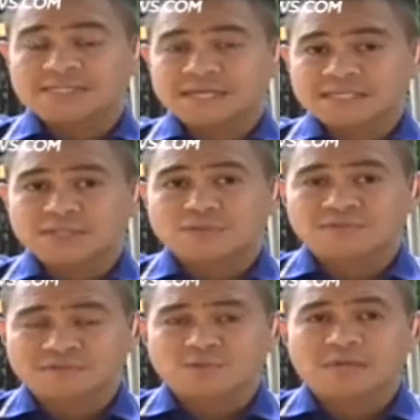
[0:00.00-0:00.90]
di salah satu
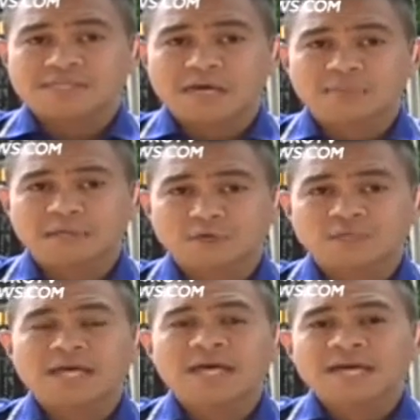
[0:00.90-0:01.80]
TV swasta. Berikut
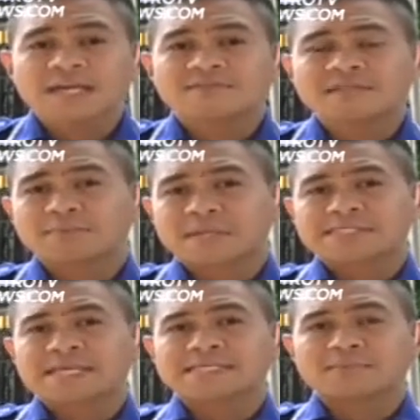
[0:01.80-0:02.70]
daftar
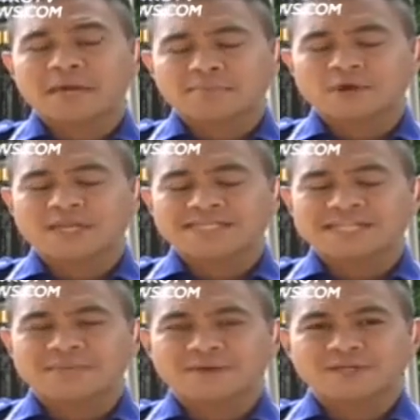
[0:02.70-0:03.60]
prestasi Mike Mohede
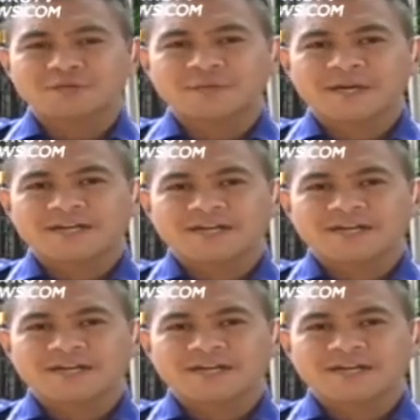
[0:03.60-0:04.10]
selama hidupnya.